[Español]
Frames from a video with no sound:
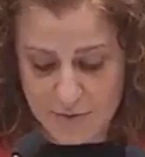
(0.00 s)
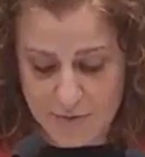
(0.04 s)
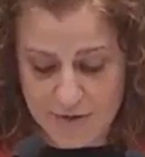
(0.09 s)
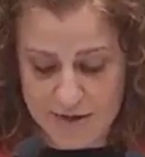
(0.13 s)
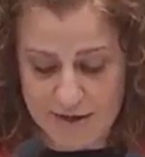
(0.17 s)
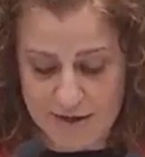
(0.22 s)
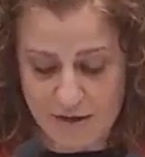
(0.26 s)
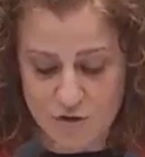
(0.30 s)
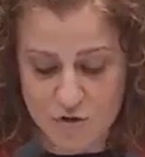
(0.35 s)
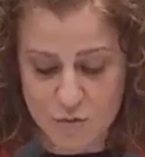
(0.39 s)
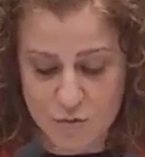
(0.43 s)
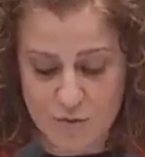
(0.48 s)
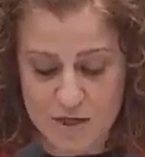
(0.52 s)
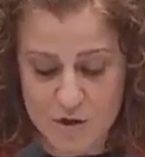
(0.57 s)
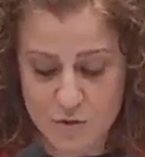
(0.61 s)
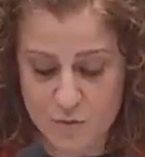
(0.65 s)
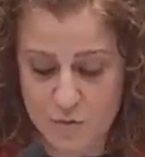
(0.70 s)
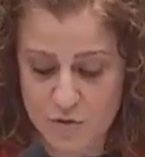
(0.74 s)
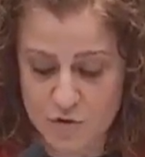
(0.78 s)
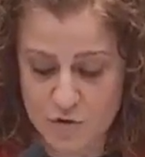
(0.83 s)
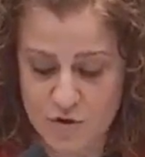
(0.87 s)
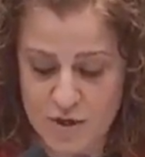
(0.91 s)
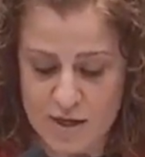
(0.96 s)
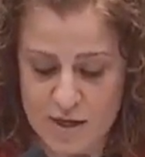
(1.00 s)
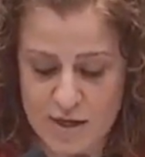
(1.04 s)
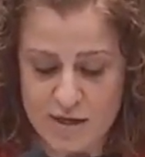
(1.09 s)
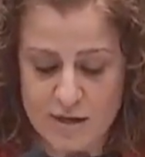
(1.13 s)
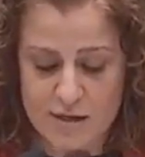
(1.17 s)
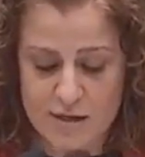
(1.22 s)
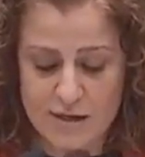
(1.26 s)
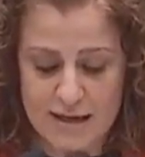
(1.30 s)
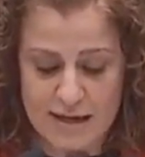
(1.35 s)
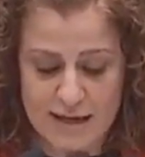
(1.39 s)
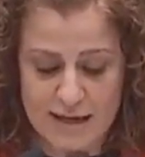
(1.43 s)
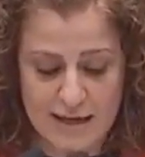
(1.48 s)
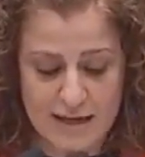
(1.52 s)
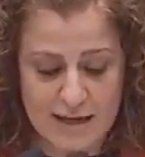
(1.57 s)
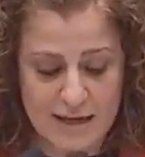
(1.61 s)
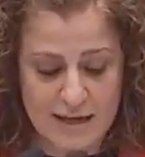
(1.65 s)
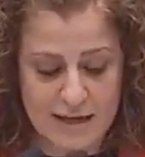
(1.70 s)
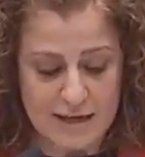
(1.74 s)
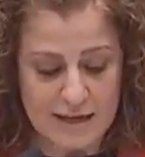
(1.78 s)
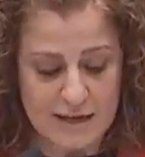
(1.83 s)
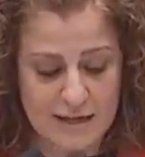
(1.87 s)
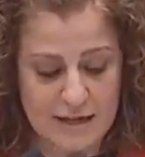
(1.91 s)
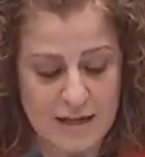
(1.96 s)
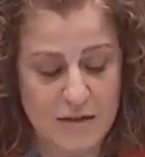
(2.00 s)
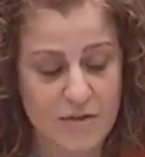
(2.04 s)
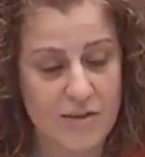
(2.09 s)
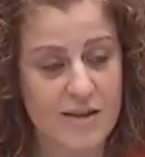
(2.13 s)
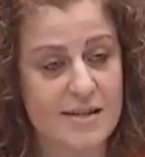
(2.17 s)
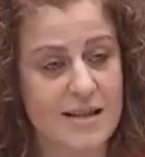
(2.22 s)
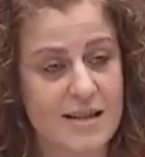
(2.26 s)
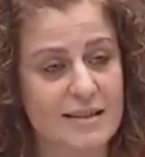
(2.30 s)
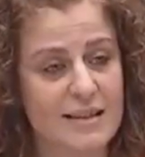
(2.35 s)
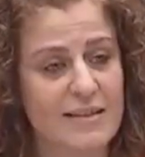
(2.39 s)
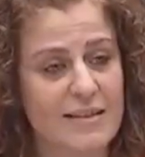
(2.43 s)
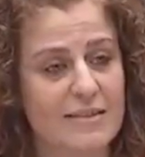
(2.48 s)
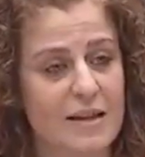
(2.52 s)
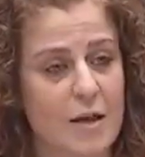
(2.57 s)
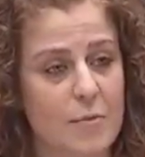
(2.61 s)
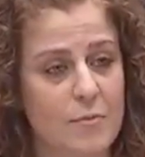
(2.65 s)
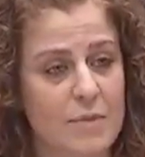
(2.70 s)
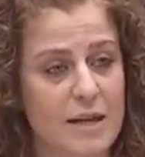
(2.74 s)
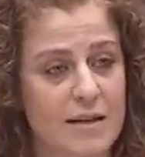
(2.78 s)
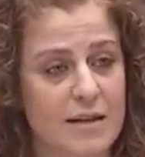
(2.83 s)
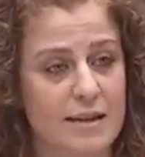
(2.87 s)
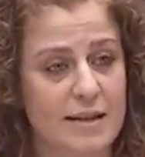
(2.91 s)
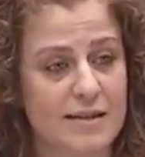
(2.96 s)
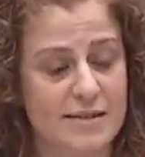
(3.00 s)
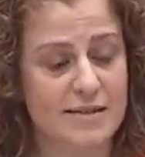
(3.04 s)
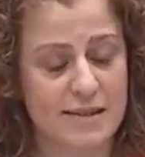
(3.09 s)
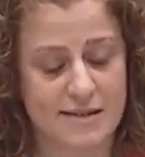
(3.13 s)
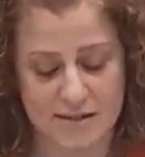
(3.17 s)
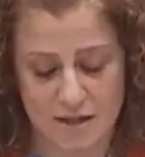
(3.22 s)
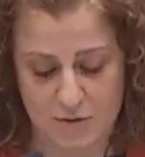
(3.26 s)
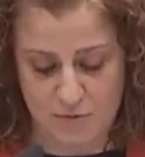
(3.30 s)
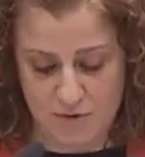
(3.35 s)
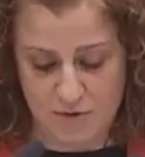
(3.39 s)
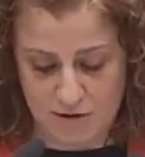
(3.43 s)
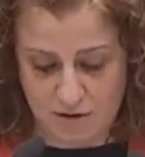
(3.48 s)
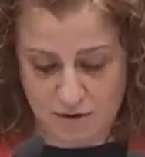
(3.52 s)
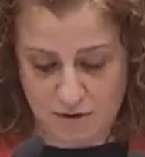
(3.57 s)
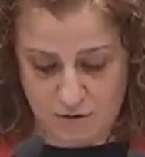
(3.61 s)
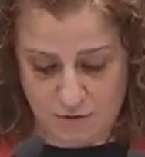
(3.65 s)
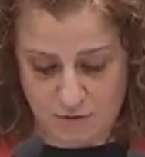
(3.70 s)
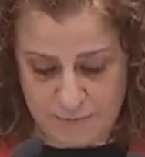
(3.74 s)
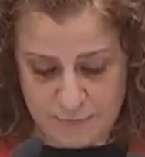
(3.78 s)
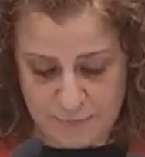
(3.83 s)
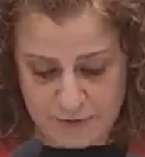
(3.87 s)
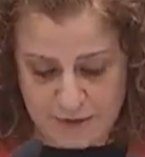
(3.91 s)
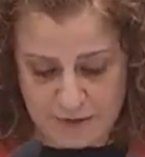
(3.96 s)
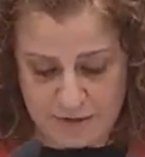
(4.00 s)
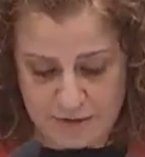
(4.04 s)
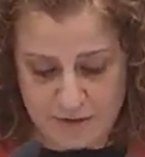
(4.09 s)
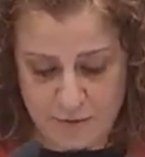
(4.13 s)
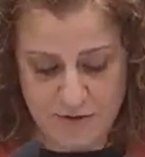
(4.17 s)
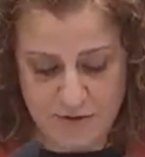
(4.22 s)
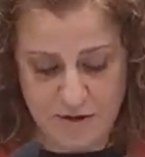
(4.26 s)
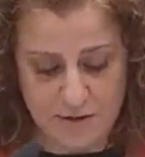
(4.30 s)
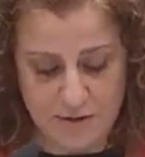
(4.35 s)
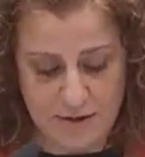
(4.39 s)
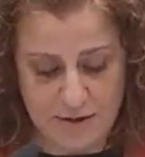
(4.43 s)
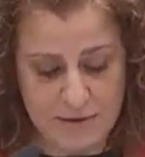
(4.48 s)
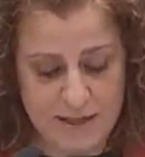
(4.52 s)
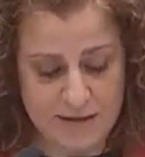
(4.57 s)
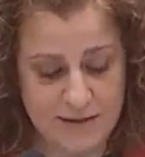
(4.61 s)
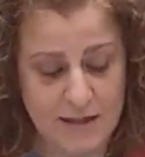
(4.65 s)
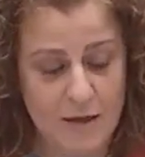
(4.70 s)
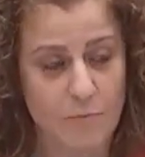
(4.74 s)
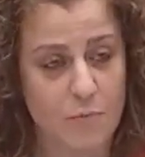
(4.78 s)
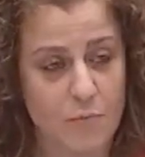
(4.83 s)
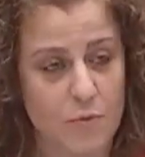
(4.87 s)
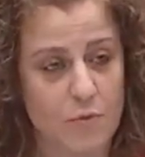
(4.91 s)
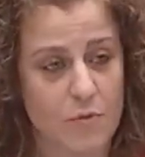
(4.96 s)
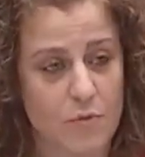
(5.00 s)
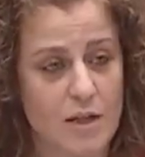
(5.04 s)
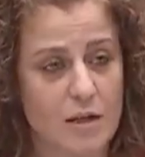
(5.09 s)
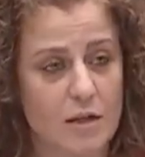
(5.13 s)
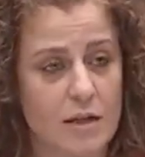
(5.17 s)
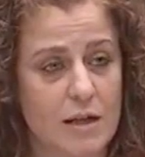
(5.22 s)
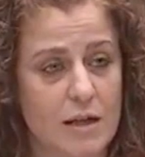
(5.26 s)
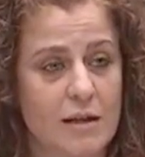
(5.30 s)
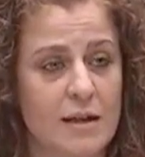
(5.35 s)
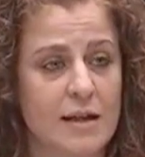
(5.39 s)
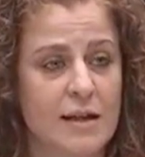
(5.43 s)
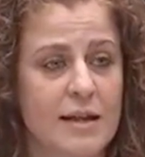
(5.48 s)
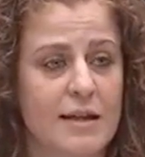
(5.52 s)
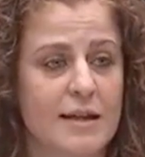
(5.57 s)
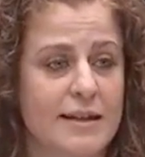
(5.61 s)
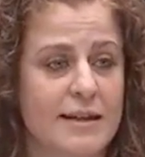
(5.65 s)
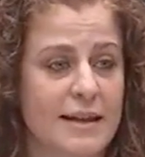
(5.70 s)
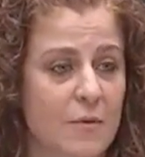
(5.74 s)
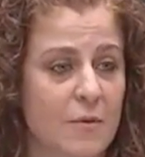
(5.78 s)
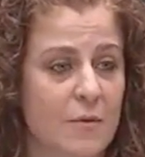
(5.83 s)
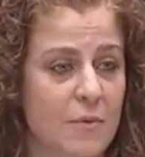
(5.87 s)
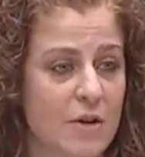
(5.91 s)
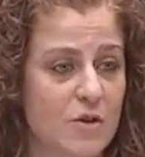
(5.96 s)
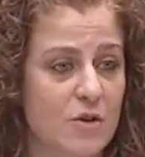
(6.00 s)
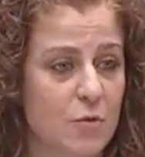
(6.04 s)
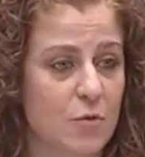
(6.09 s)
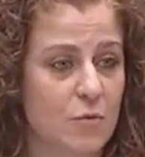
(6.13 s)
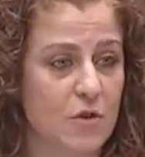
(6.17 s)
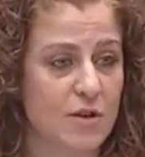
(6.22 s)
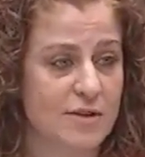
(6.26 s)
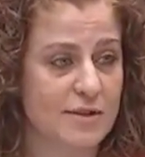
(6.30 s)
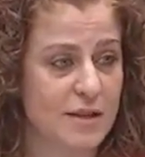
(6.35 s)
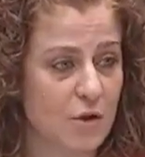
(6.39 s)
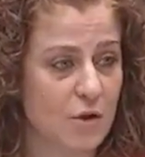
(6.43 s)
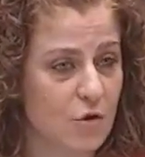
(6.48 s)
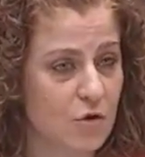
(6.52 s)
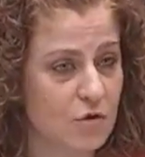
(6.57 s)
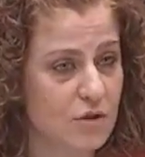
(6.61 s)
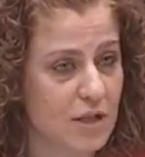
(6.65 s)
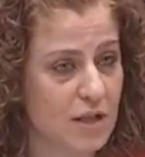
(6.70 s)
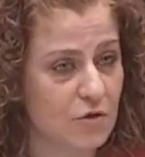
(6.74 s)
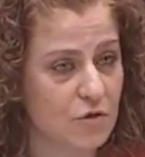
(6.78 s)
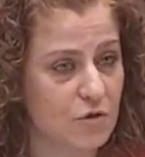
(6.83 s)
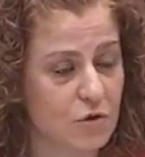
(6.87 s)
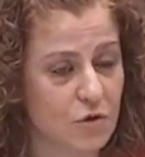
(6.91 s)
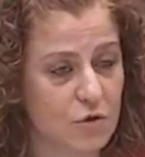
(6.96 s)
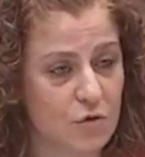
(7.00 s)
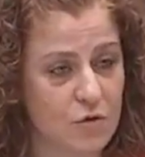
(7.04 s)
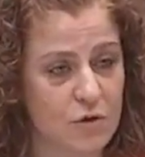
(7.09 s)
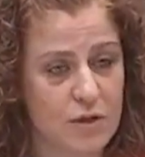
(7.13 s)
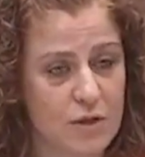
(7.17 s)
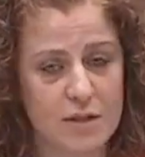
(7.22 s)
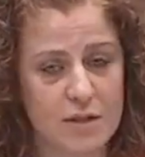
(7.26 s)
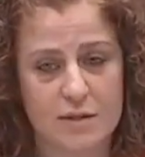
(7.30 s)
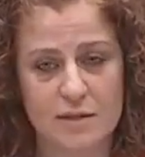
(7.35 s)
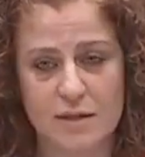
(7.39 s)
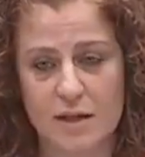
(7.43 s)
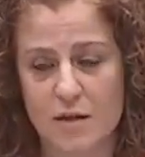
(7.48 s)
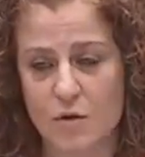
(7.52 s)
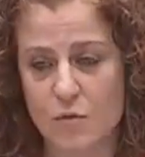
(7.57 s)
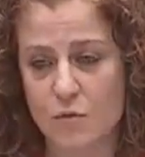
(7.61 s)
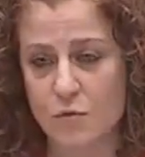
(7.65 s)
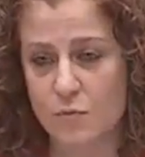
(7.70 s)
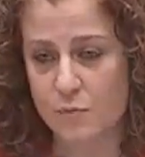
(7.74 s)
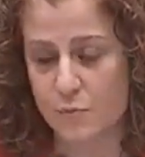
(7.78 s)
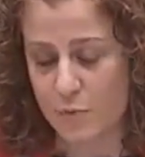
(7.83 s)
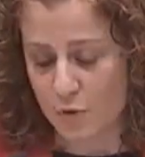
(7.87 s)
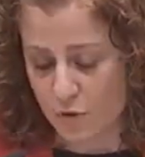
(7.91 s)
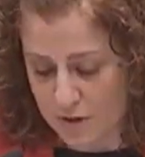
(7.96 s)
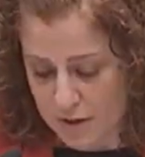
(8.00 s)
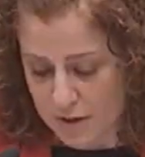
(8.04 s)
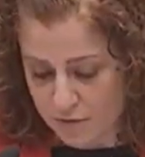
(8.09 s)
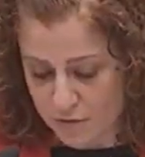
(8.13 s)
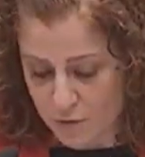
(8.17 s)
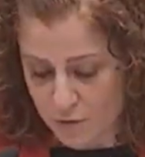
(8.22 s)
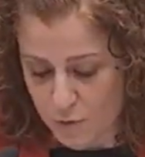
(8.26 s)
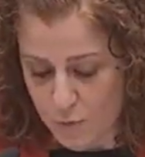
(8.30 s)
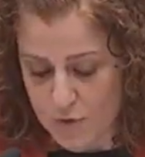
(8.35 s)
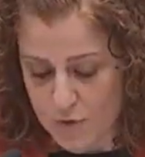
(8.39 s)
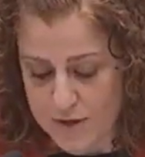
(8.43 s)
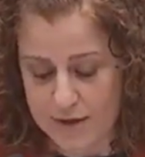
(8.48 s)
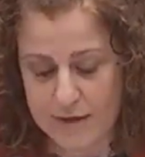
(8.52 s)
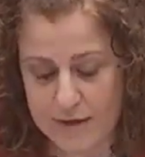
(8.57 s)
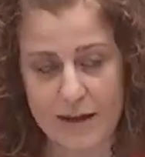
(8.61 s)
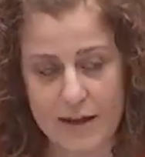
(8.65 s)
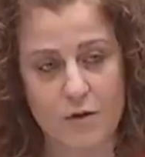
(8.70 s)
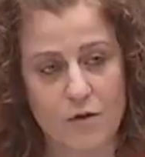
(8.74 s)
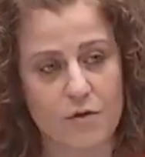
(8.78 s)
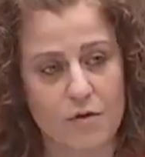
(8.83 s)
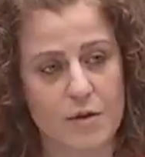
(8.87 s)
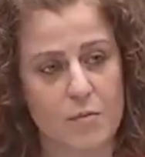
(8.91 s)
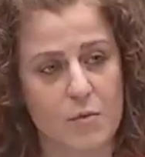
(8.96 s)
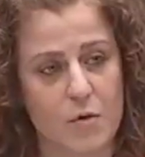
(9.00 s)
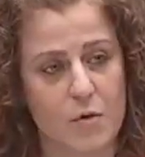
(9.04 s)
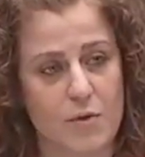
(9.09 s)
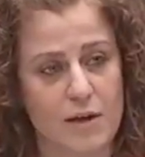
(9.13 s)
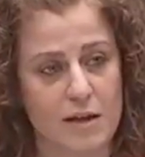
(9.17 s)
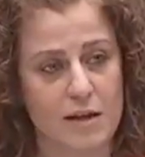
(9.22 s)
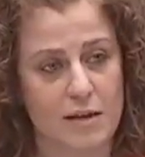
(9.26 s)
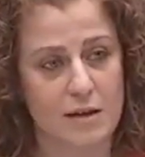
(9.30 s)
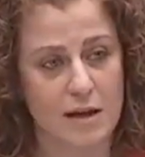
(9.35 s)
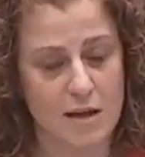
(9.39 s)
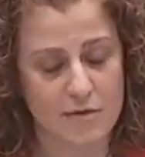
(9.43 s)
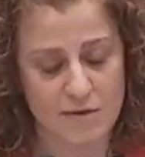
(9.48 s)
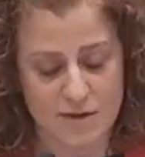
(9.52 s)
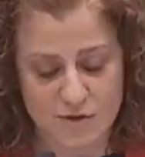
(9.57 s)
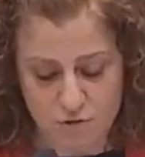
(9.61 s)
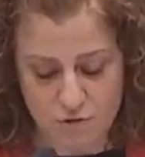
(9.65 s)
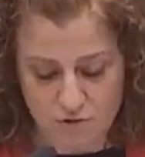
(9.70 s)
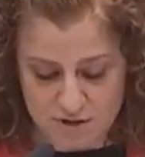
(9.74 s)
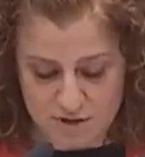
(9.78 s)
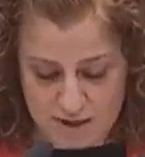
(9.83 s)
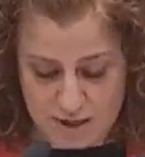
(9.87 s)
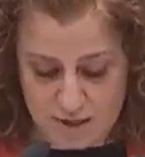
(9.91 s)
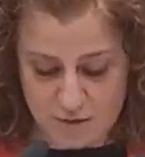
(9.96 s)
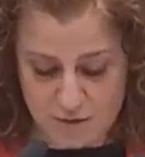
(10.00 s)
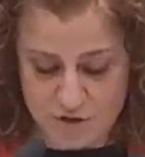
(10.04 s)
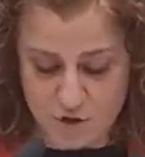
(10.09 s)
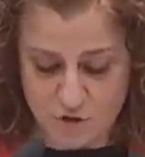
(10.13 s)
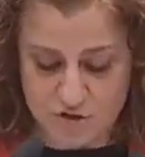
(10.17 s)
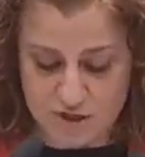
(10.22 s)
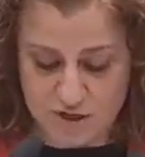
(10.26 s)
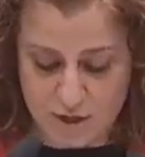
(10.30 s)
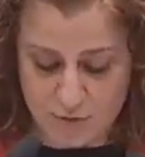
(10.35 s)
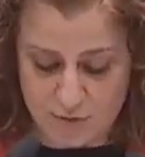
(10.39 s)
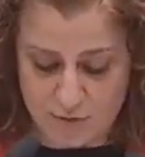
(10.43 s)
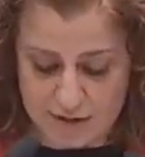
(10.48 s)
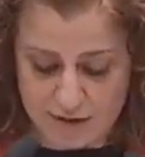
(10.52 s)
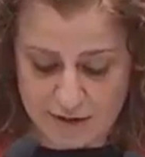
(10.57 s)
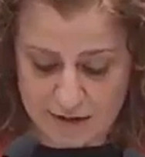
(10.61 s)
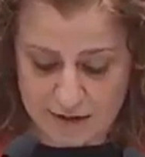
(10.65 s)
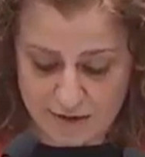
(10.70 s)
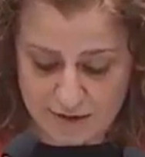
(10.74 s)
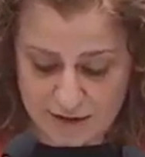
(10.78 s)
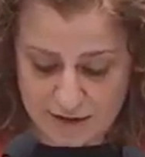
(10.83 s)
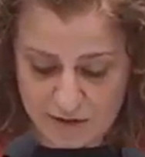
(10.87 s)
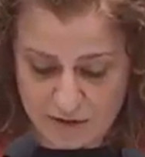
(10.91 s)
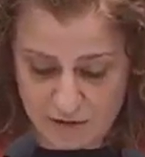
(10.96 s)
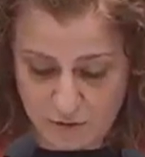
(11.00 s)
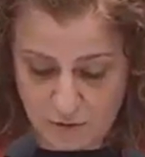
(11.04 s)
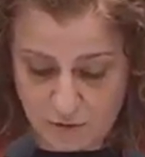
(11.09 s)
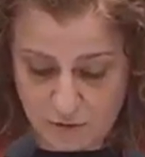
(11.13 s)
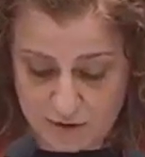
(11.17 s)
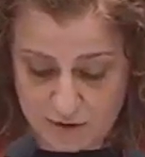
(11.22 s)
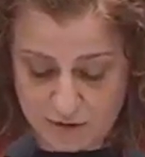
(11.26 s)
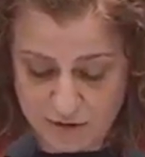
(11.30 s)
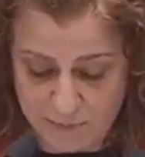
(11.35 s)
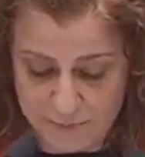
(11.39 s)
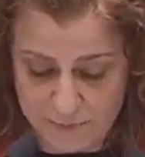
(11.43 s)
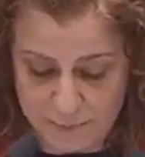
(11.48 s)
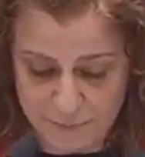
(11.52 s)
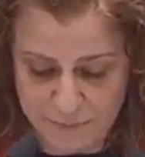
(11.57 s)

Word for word: viven en los mismos eh, necesitan también de este servicio de bicicleta pública y, además, como les digo, dentro de un proyecto muy claro de movilidad, de sostenibilidad de la ciudad.